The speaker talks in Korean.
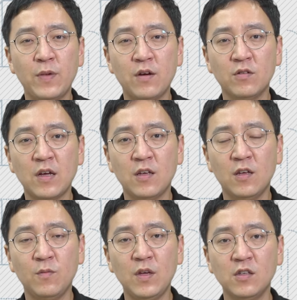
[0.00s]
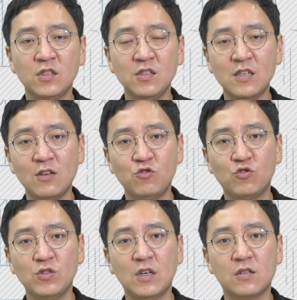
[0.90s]
패러다임이
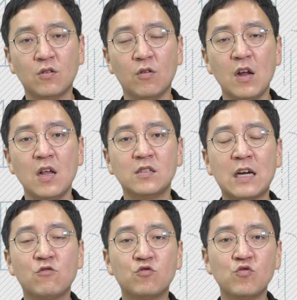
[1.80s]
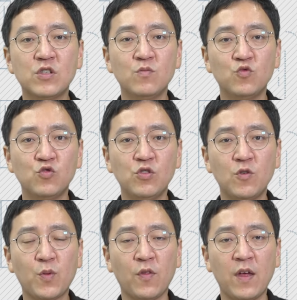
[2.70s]
신자유주의에서 자국
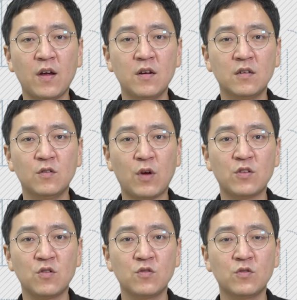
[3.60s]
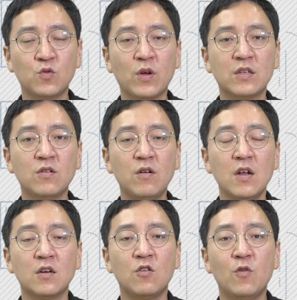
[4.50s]
중심주의로 변해가는 그 과정 속에서
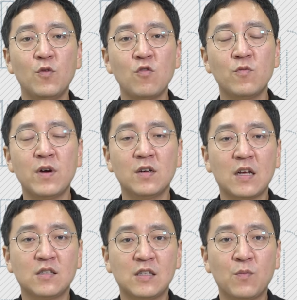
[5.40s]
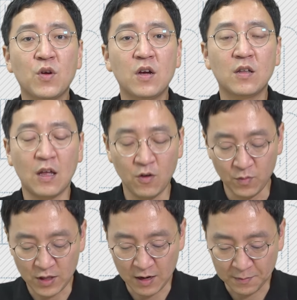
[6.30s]
글로벌 공급망을 다시 재편하게 된
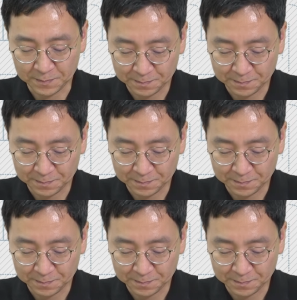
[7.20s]
겁니다.